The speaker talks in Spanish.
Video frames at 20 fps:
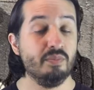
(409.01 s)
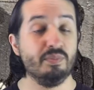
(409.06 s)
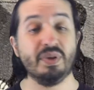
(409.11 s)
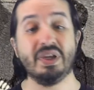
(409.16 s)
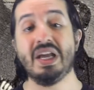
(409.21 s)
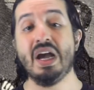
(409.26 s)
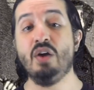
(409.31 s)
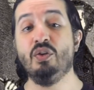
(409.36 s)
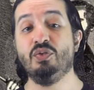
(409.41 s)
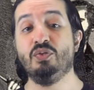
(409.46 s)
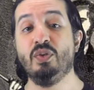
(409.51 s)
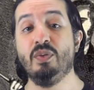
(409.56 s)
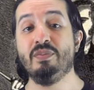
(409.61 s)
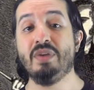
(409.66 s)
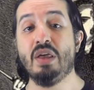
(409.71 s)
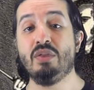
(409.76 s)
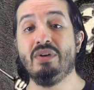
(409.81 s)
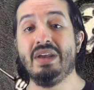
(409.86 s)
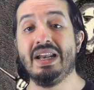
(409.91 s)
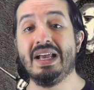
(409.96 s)
Picaud fue
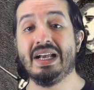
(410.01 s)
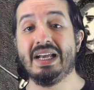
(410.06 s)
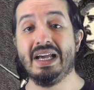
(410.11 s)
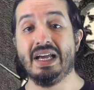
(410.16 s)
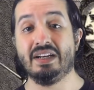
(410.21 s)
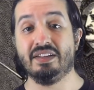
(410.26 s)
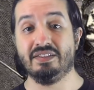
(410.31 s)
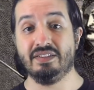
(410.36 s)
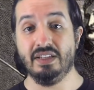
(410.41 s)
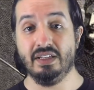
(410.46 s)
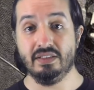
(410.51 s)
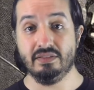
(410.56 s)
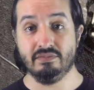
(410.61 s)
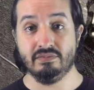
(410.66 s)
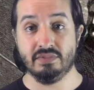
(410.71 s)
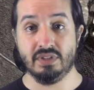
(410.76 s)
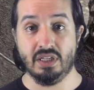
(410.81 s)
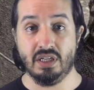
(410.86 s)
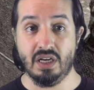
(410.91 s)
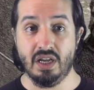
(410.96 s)
enviado a la cárcel,
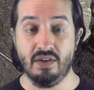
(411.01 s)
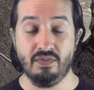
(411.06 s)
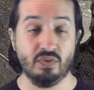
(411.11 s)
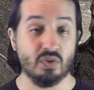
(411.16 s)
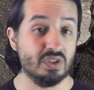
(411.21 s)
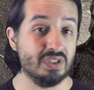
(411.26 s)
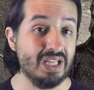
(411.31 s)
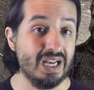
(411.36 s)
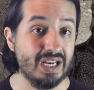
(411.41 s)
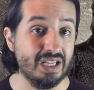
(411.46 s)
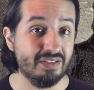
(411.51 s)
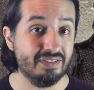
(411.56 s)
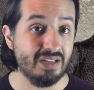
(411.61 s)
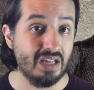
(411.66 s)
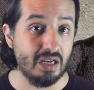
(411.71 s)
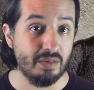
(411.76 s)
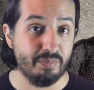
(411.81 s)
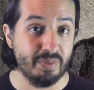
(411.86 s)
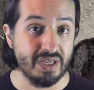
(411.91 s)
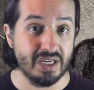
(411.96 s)
a la
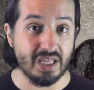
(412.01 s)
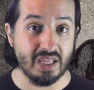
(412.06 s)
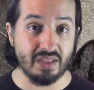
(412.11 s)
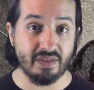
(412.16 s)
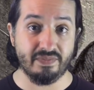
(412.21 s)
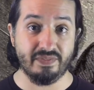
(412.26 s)
fortaleza alpina de